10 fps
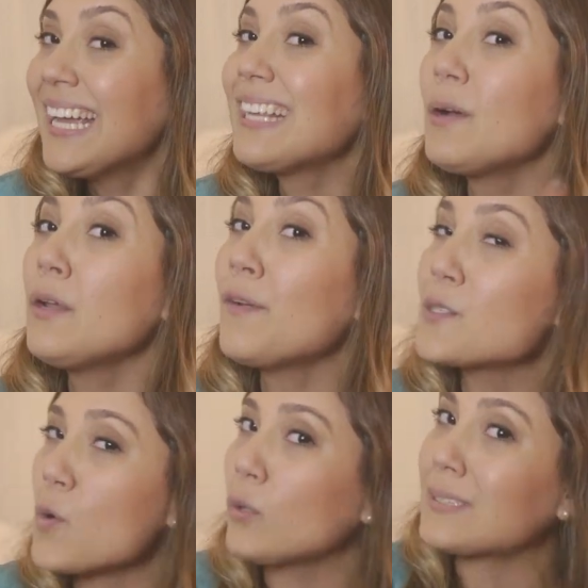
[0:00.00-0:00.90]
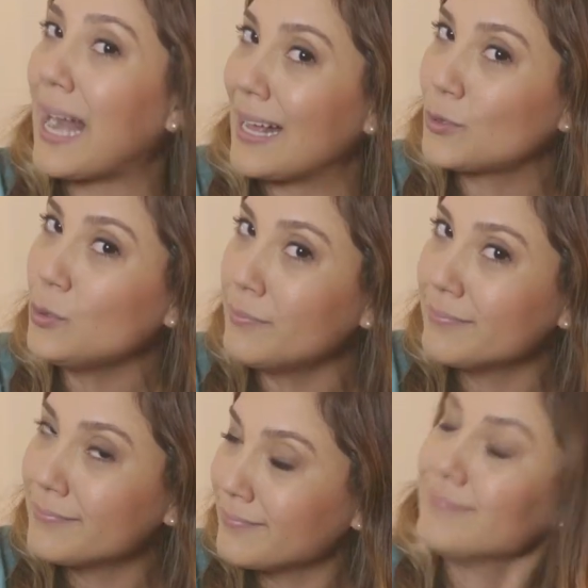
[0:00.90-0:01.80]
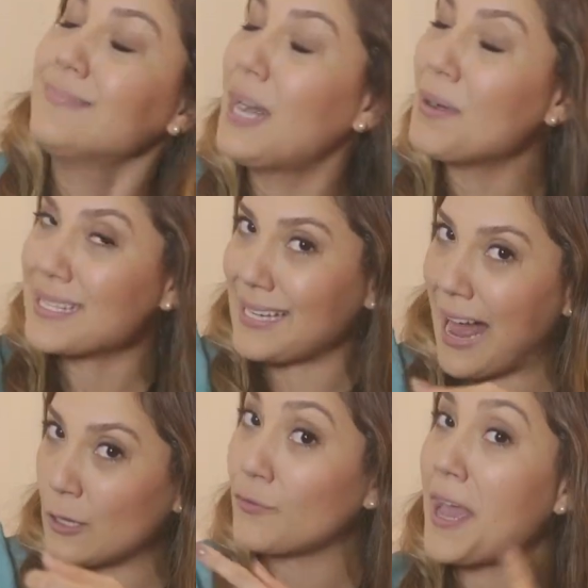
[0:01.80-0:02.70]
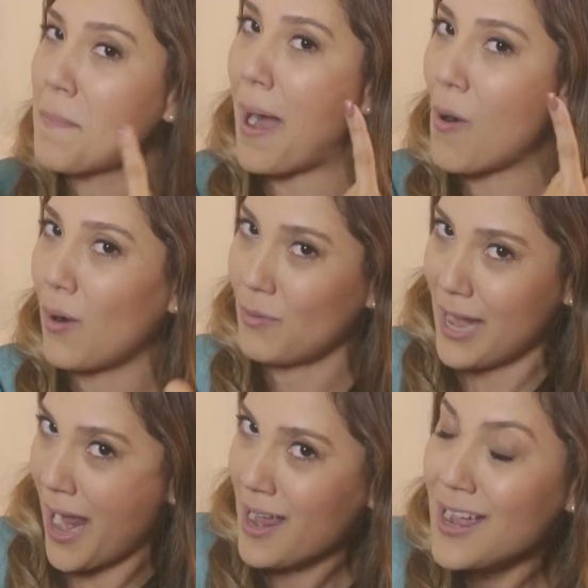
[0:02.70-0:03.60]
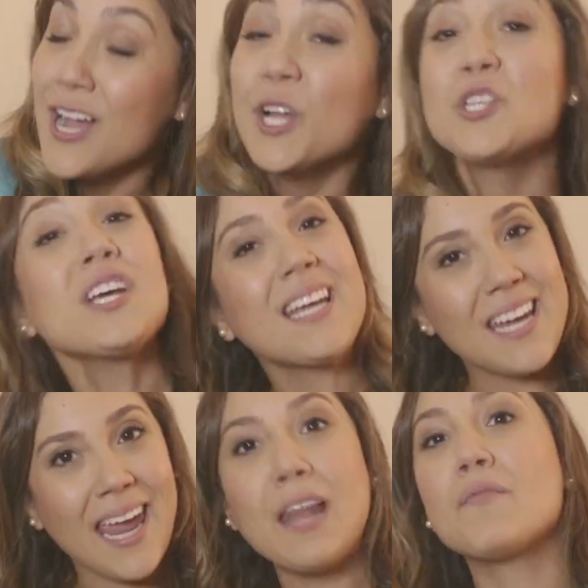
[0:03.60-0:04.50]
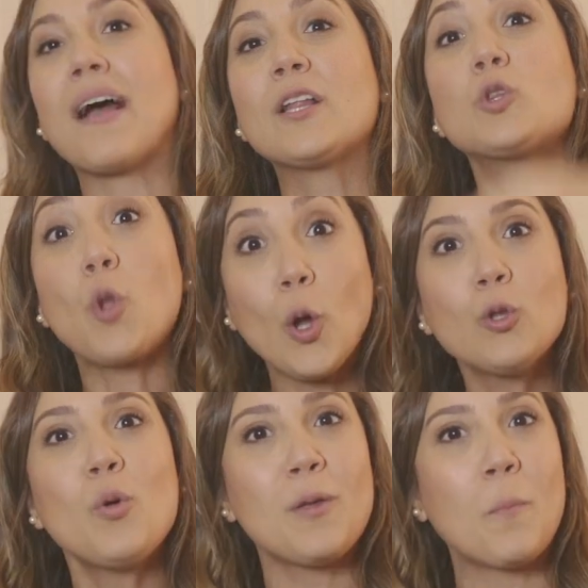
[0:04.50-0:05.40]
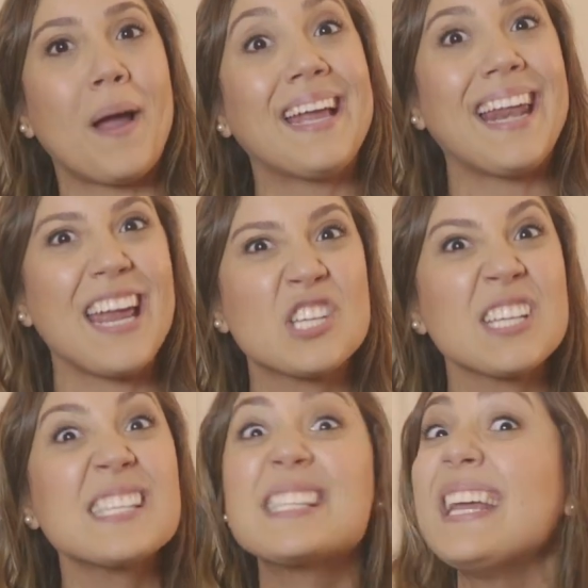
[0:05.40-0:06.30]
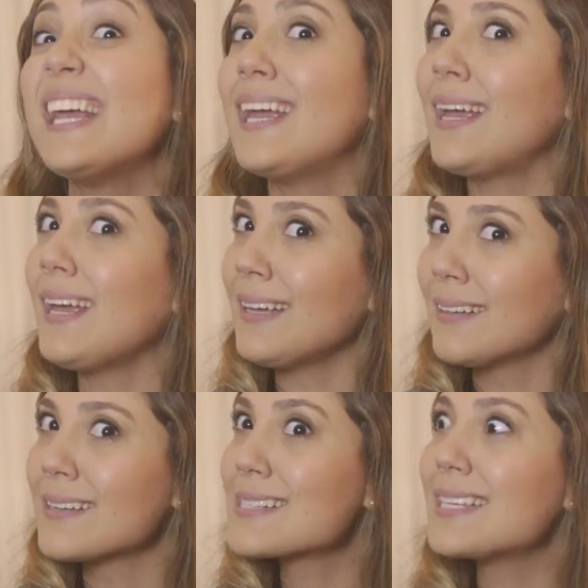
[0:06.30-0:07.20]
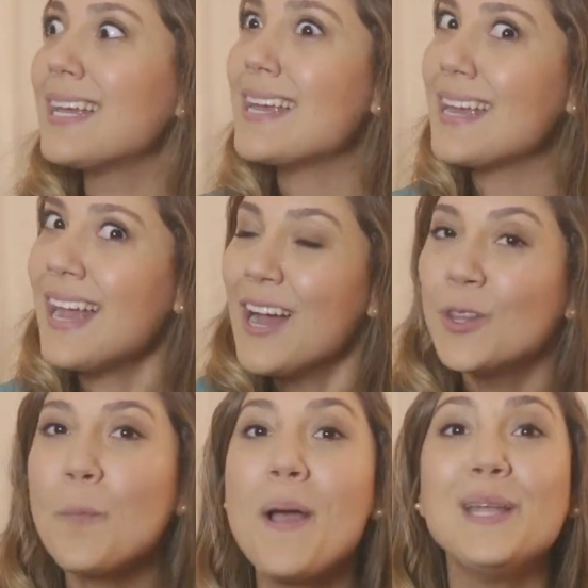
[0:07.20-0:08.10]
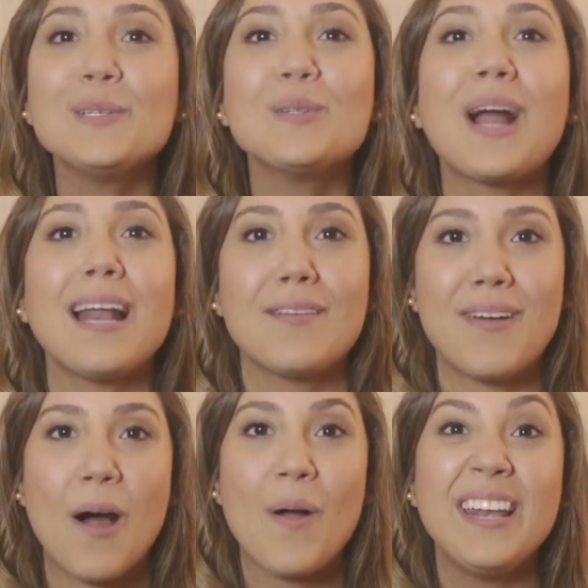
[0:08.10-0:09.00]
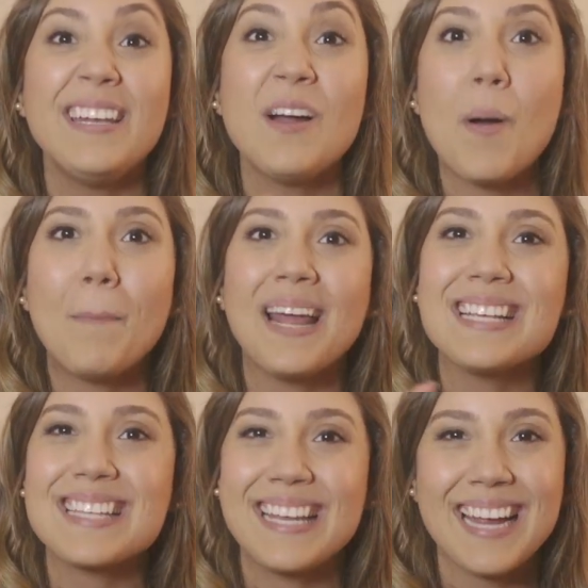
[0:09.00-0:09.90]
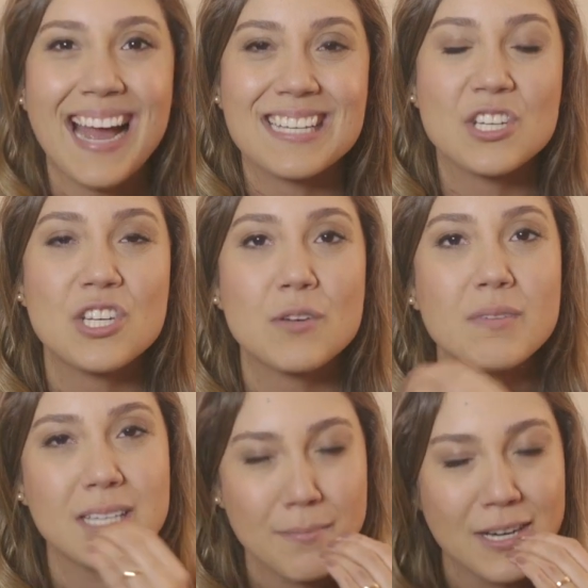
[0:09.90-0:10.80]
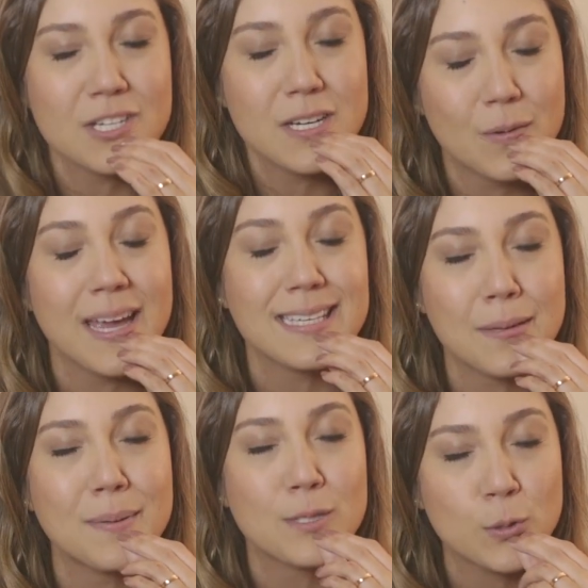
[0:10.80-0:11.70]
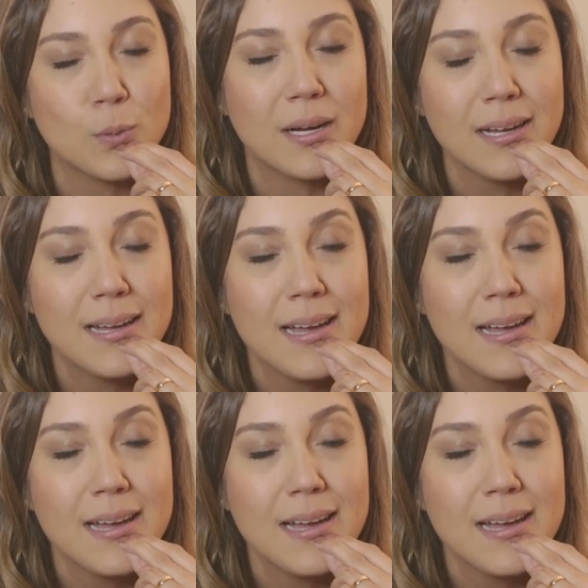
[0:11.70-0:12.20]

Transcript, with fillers: Então ele fez um contrato não assinado verbal com a mulher de que ele vai todo domingo para a igreja se se no período do carnaval ele não aparecer em casa. Gente, você imagina o que é essa pessoa?